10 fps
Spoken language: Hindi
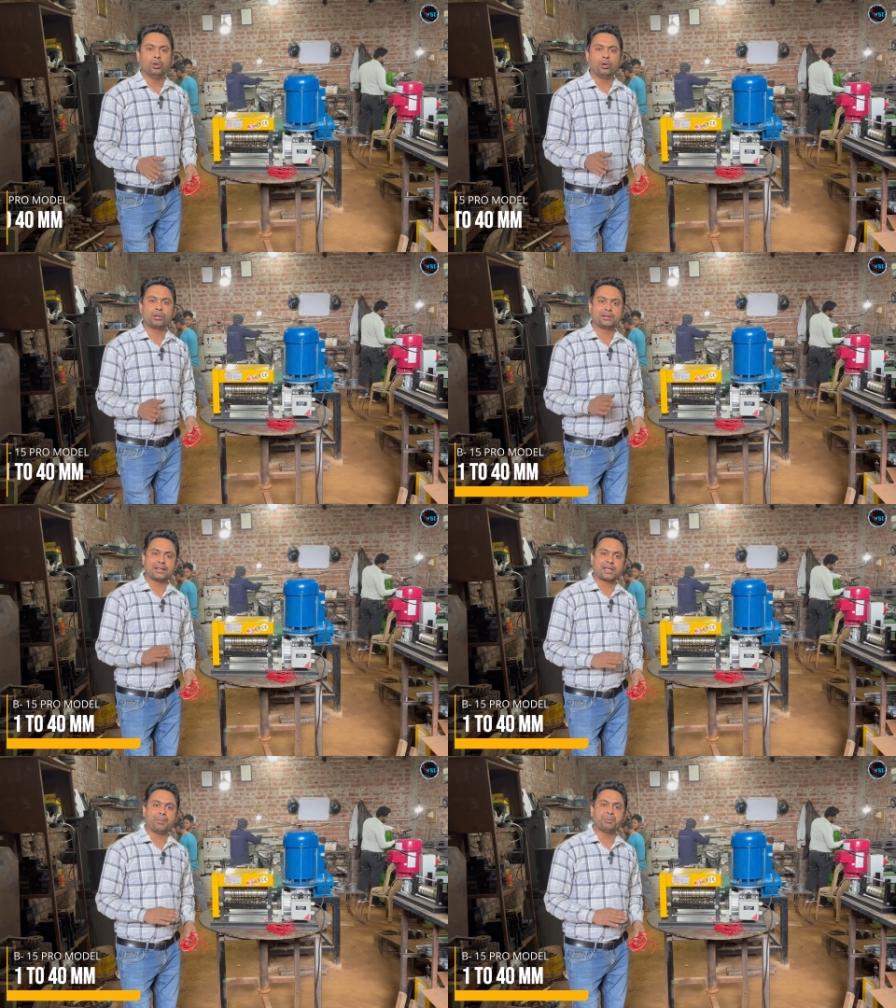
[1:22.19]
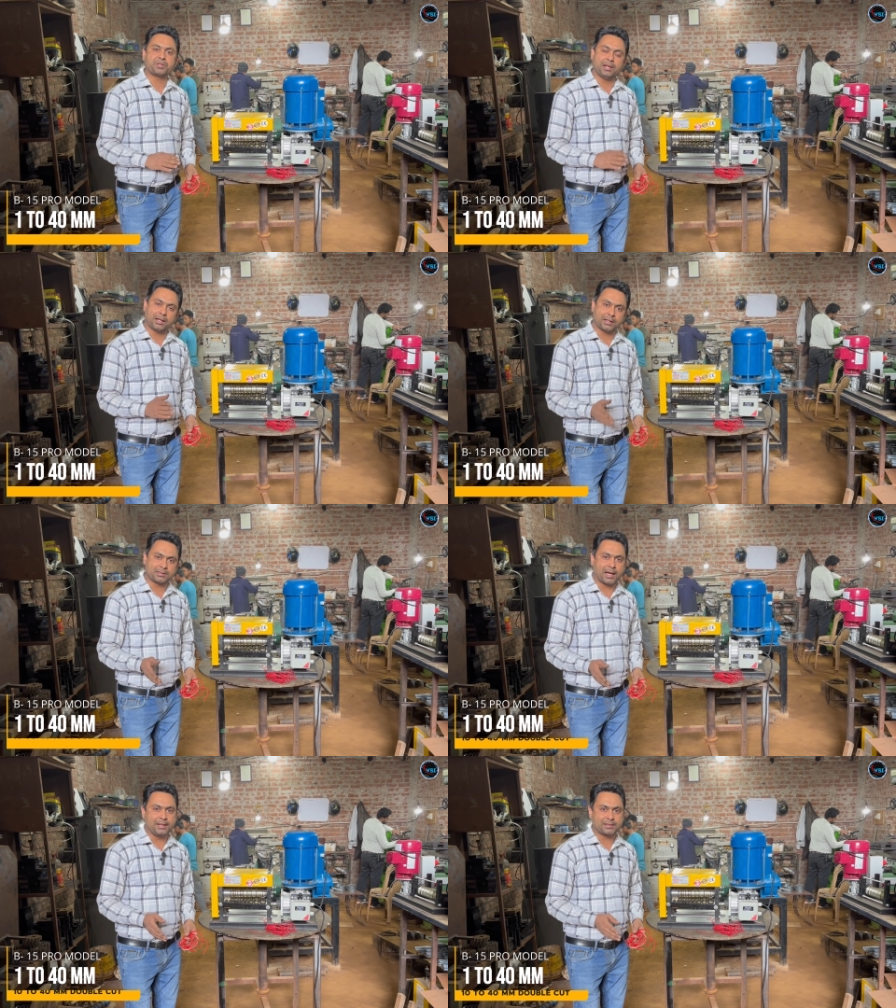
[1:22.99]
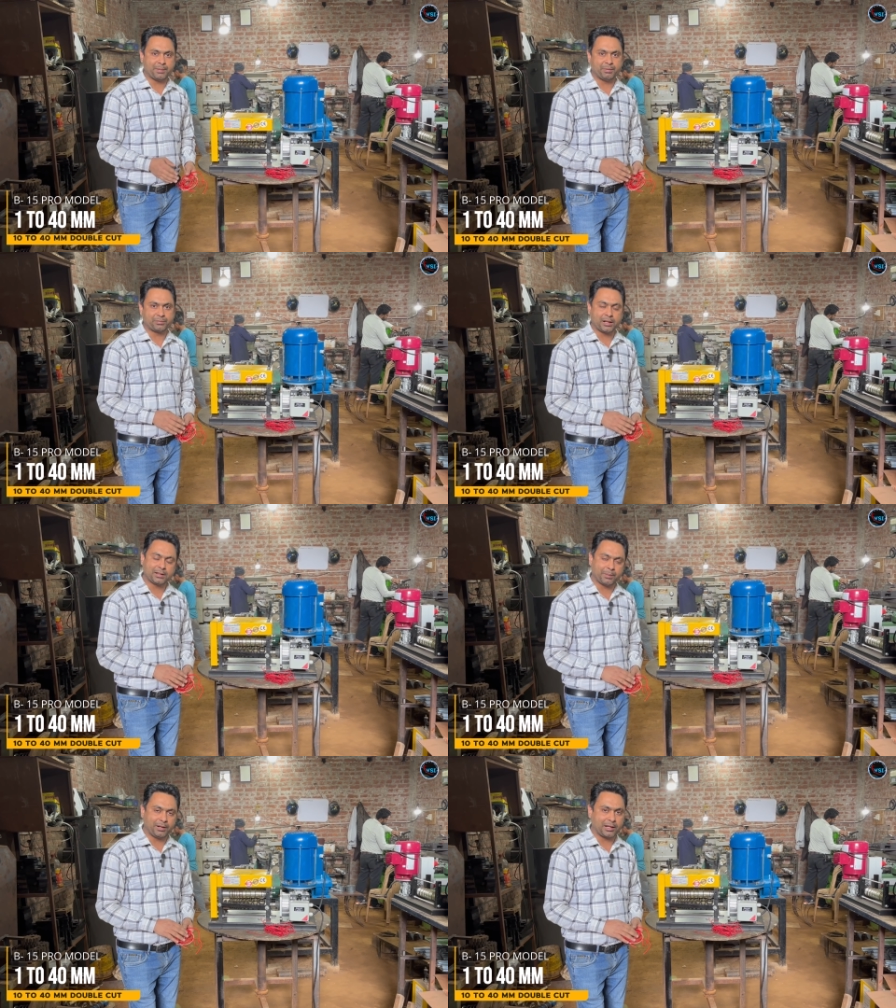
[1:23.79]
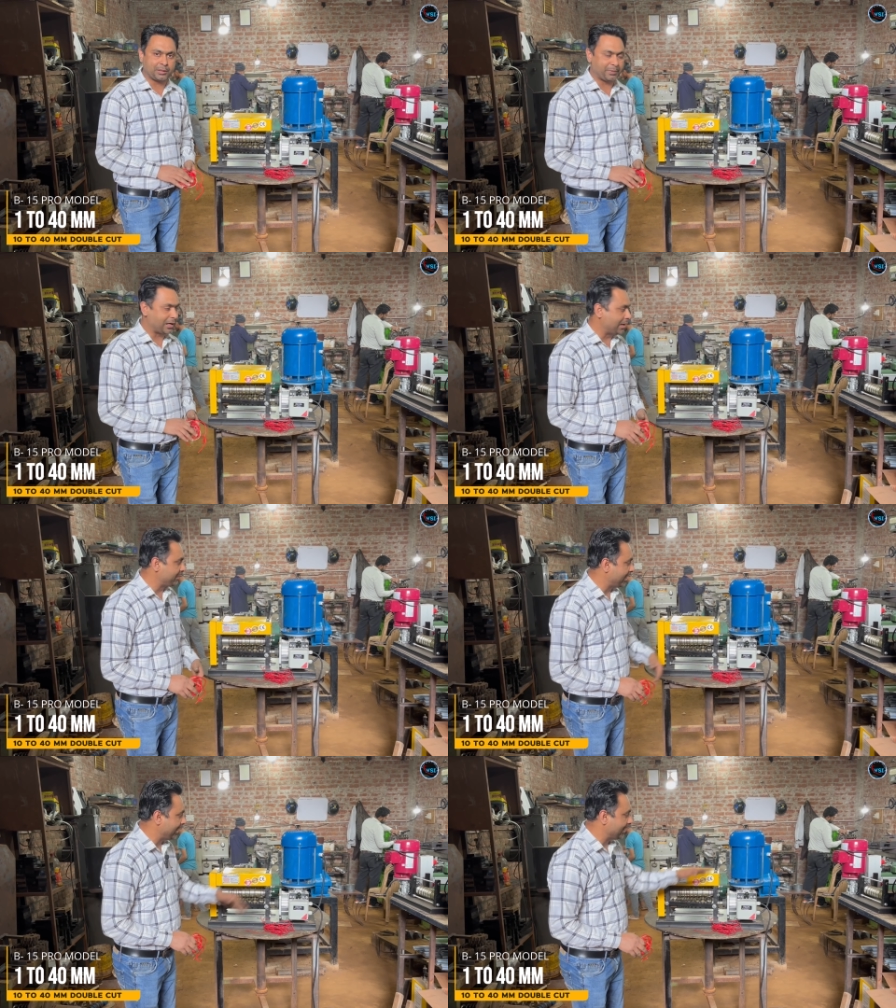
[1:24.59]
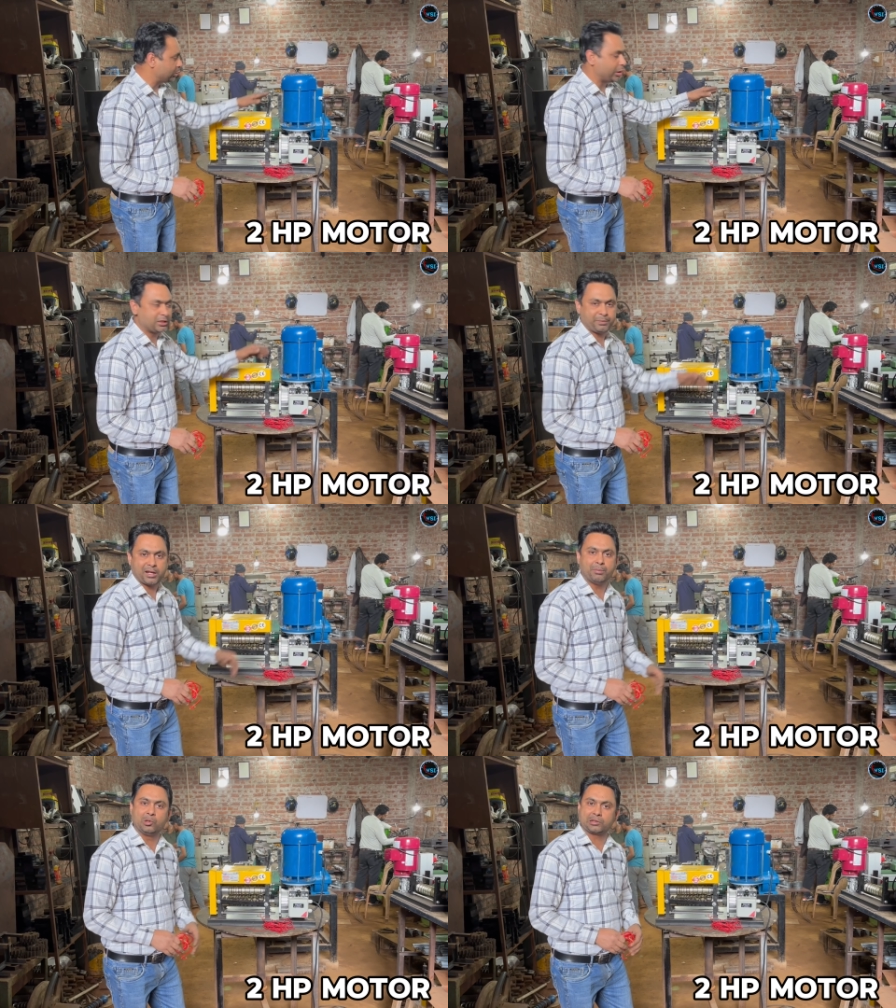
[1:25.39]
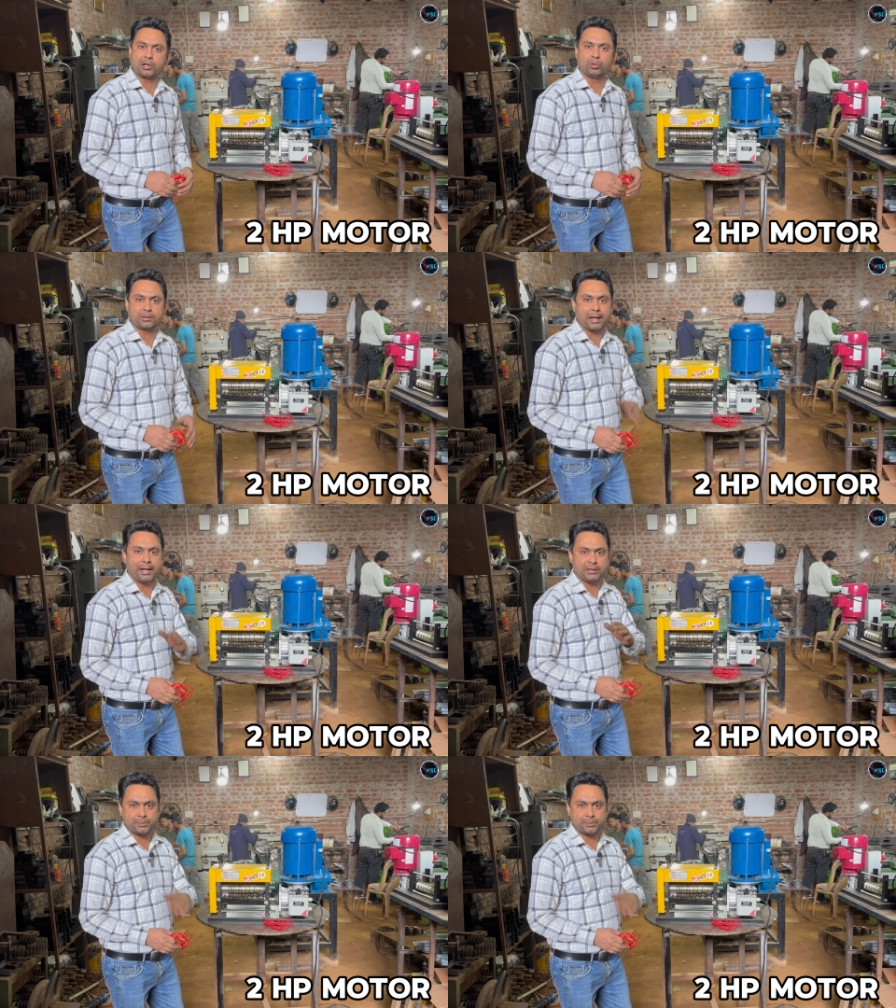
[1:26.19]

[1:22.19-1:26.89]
और 10 एम mm से लेकर 40 एम mm तक डबल कट पे काम करेगा दो एच का मोटर होता है